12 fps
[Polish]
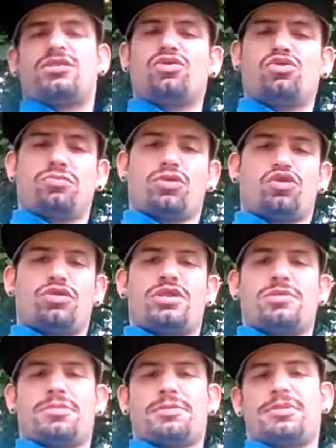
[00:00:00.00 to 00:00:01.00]
no już może
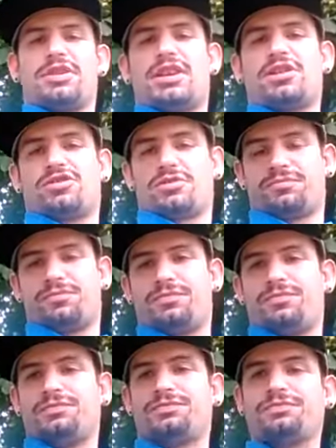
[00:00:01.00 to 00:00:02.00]
nie pamiętacie
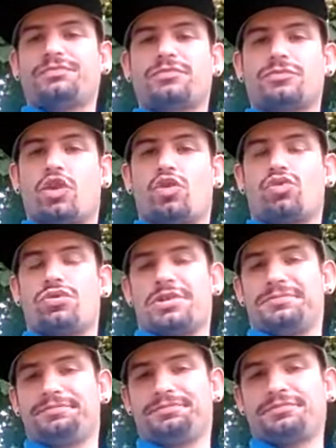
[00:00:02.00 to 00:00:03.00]
ogólnie.